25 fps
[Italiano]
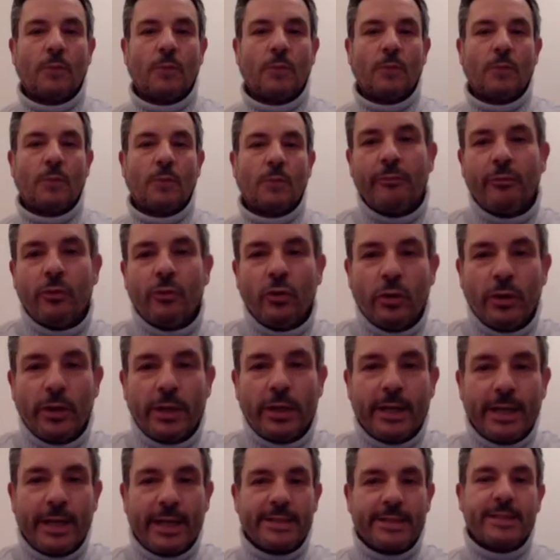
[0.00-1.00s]
Buonasera a
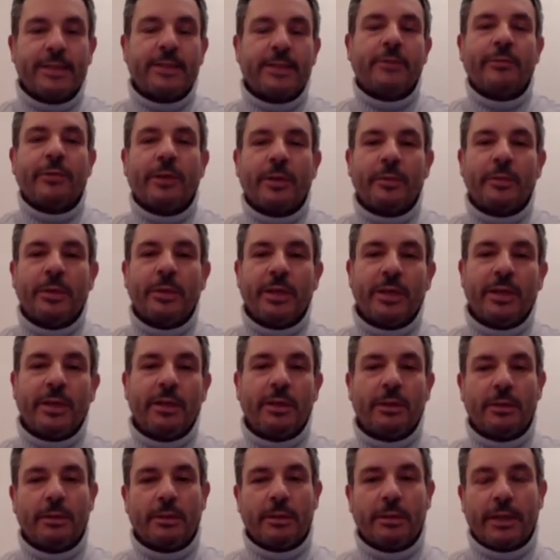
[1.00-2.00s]
voi, grazie di
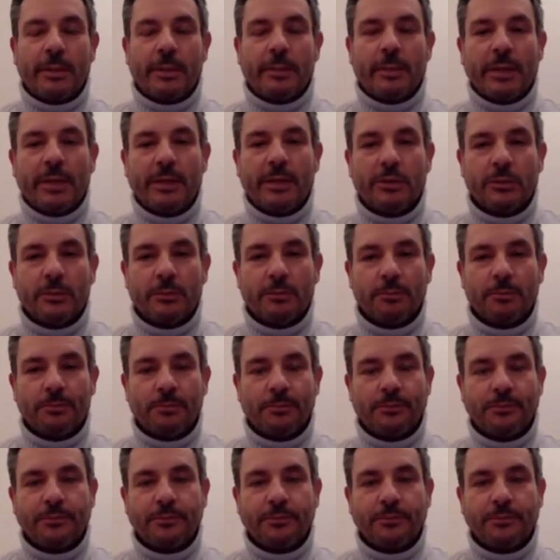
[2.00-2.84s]
avermi chiamato.